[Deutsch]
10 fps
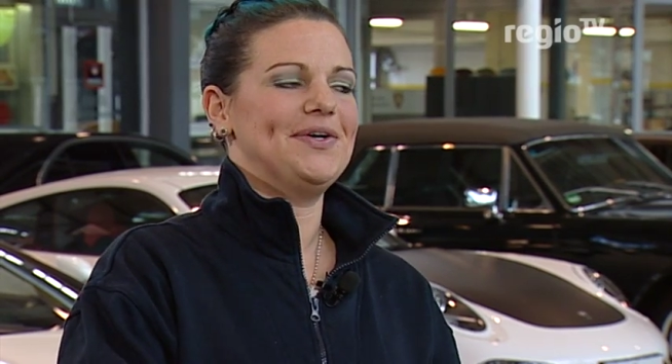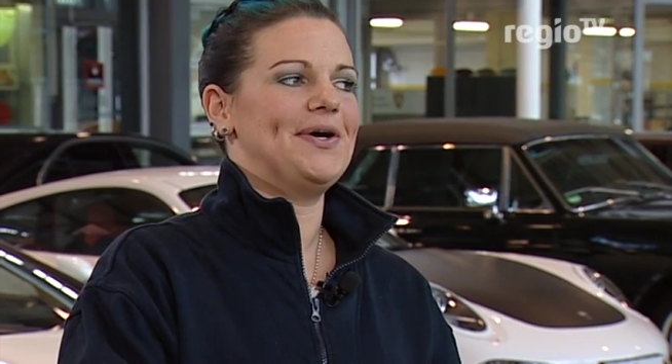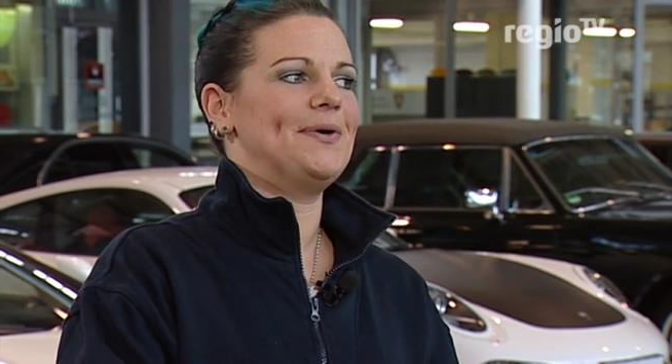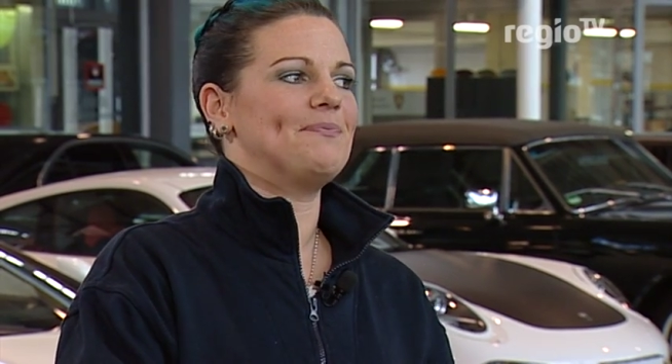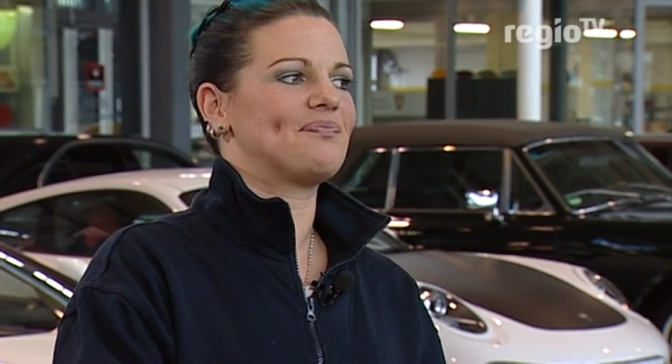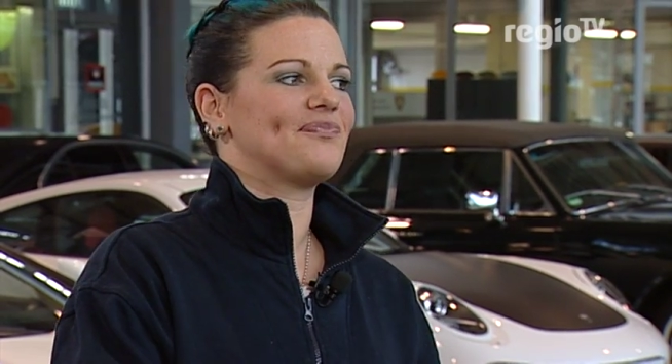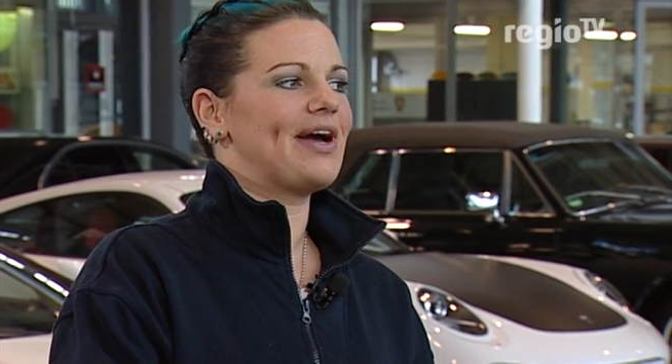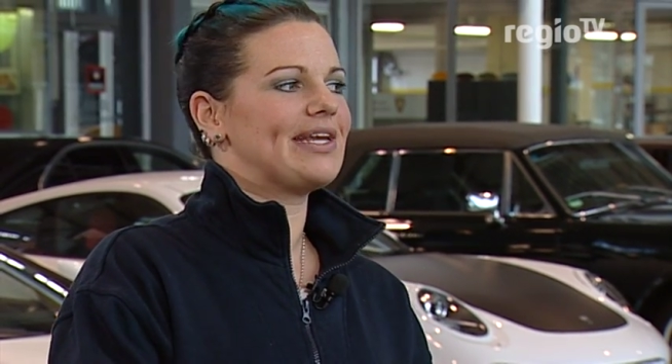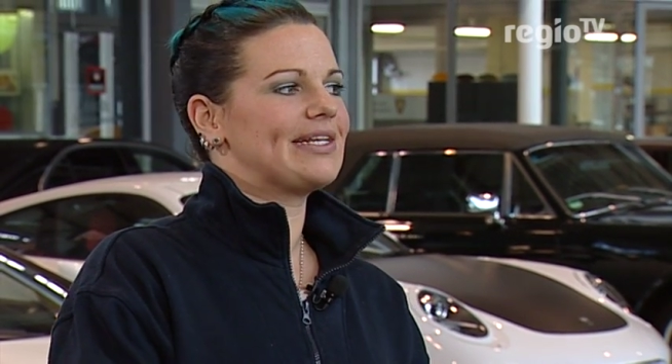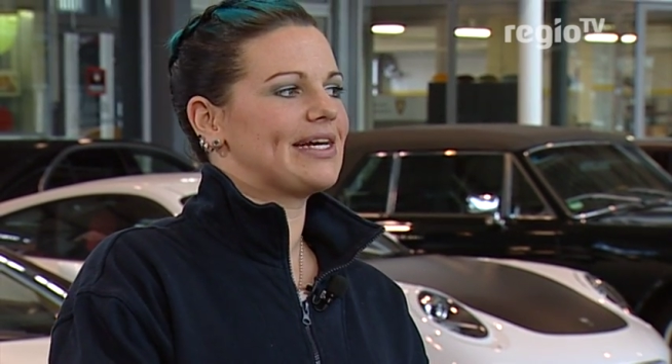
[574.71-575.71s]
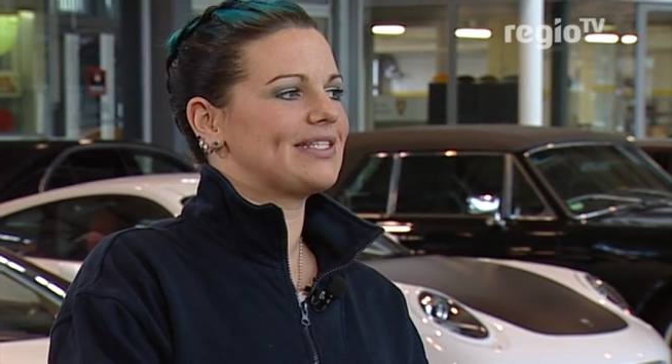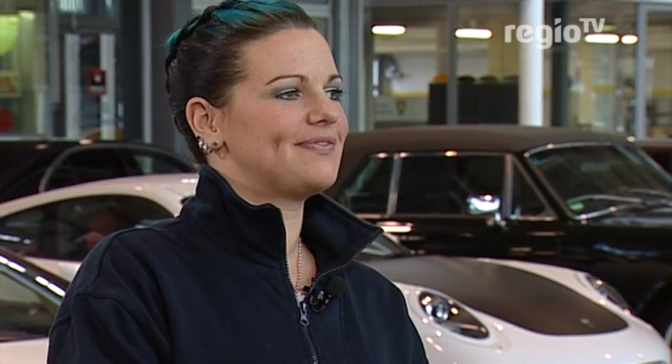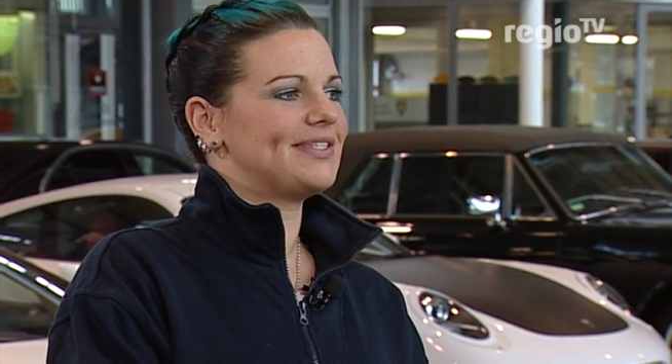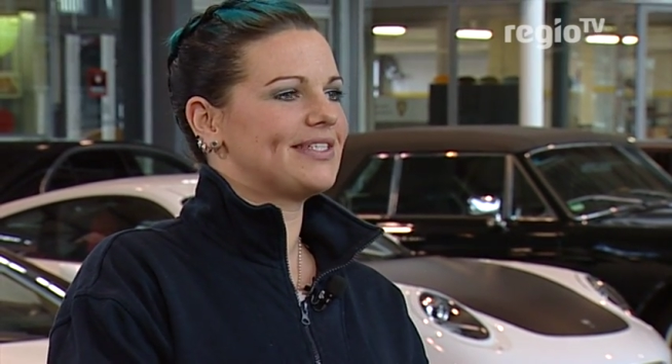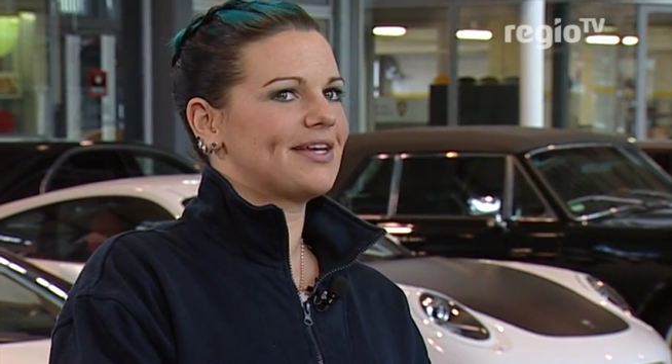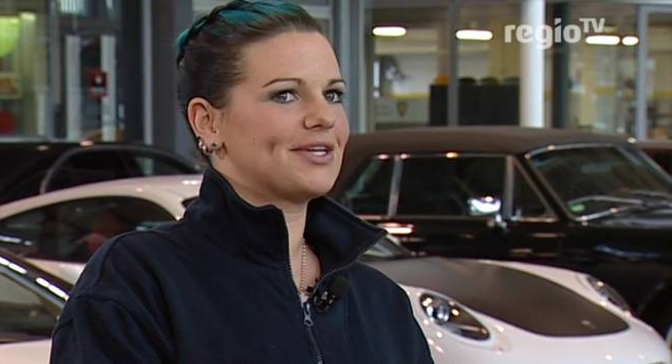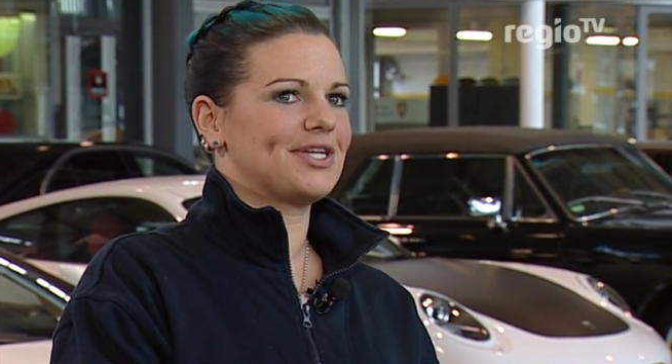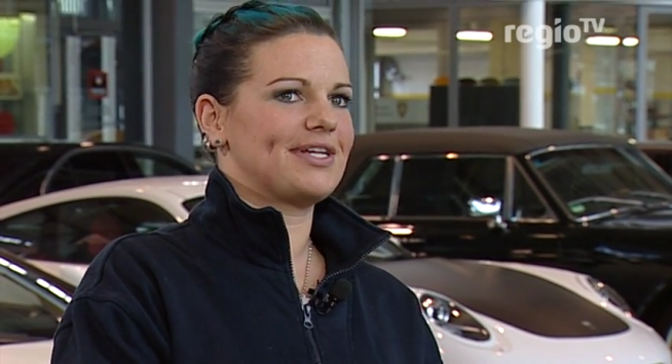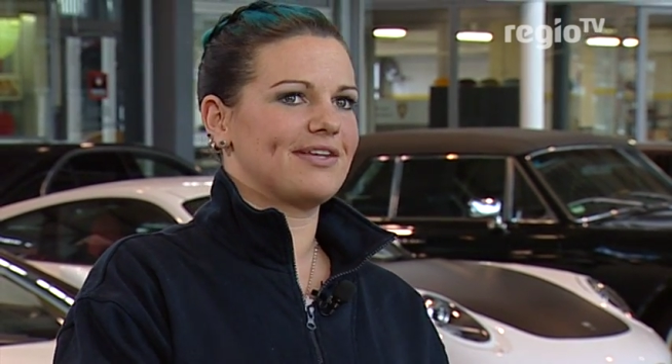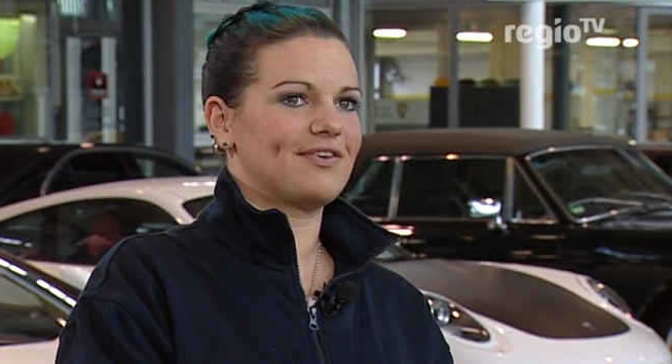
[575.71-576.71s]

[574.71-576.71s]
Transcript: Ähm, war echt eine ganz witzige Geschichte.